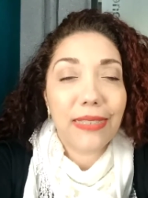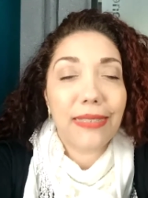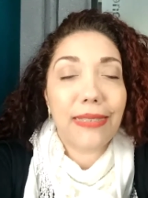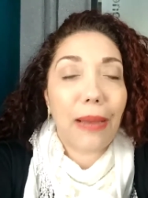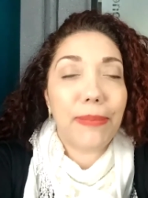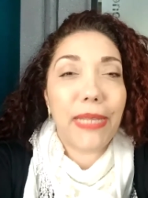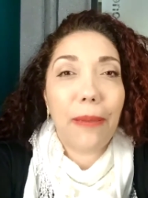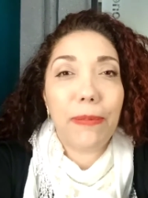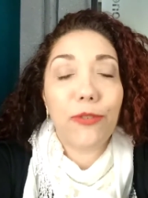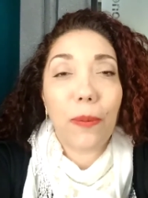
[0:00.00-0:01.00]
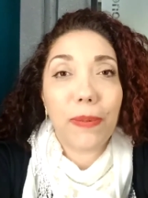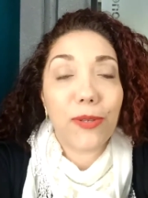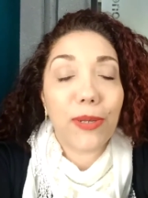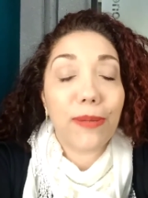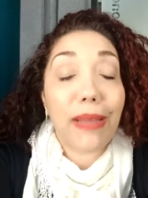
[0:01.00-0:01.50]
Sabe, de repente uma
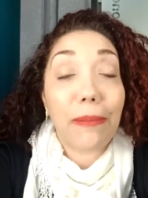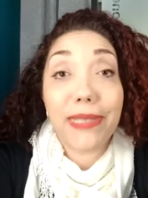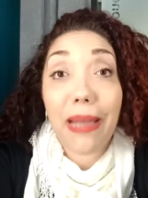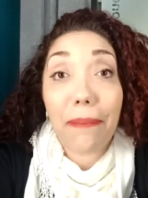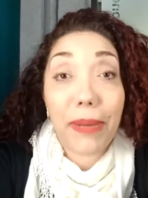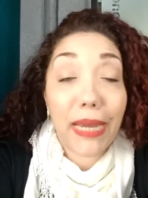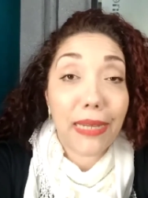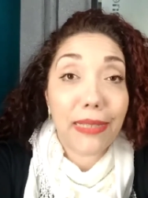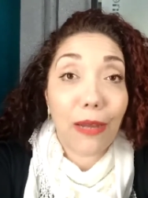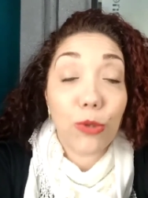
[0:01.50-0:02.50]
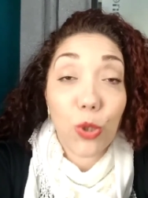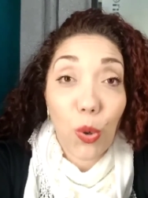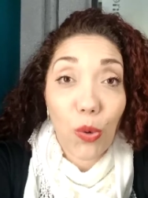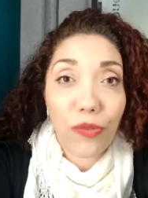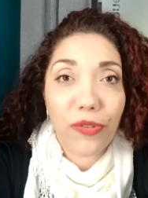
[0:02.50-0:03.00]
pessoa que não está muito aberta ao
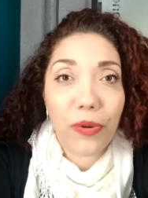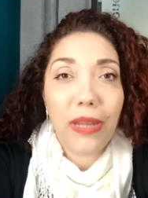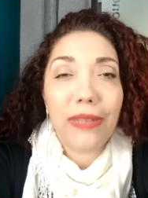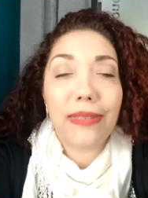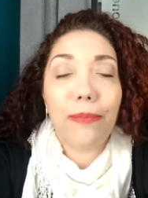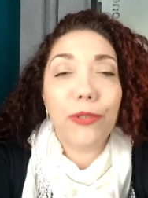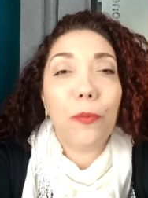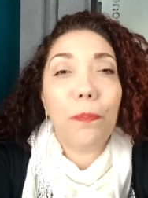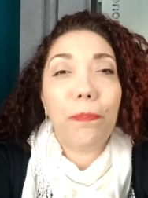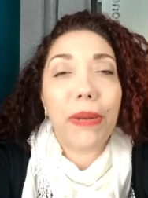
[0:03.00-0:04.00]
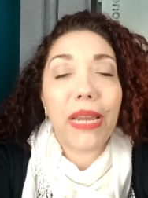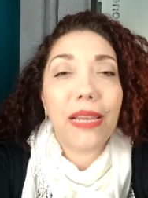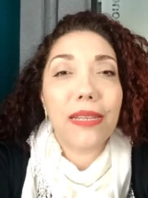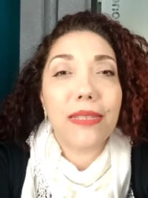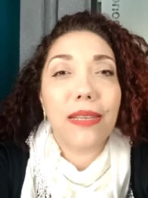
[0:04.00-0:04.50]
novo, está muito
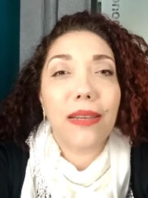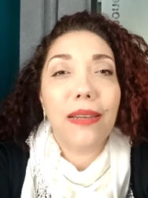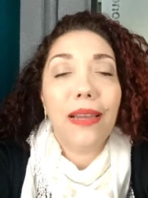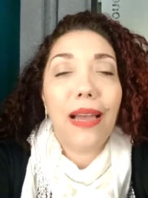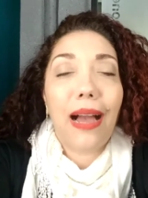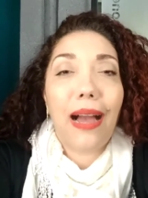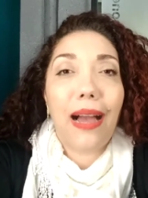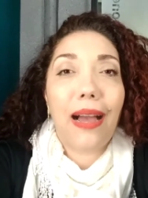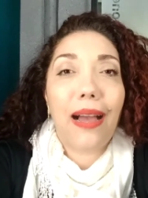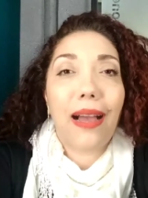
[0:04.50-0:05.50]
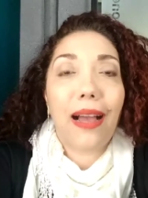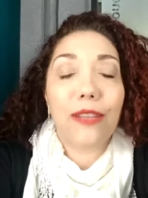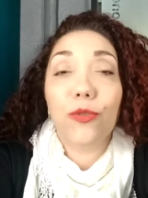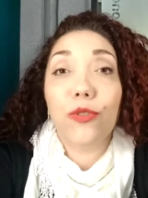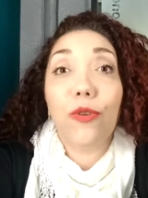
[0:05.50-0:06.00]
presa
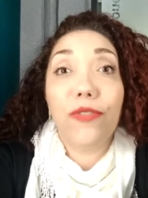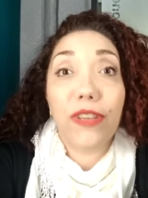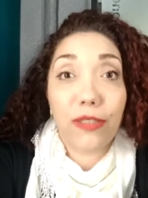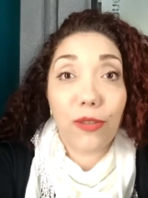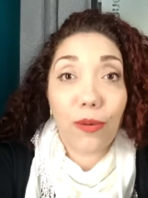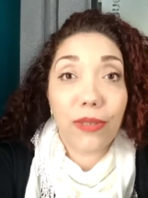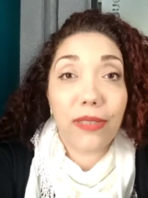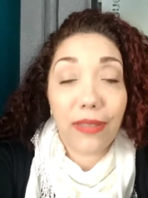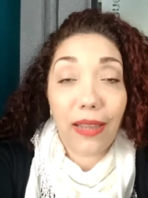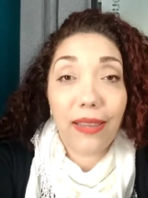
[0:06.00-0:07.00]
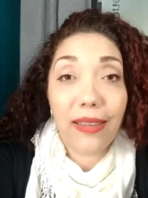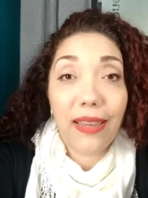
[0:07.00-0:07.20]
às suas convicções, né?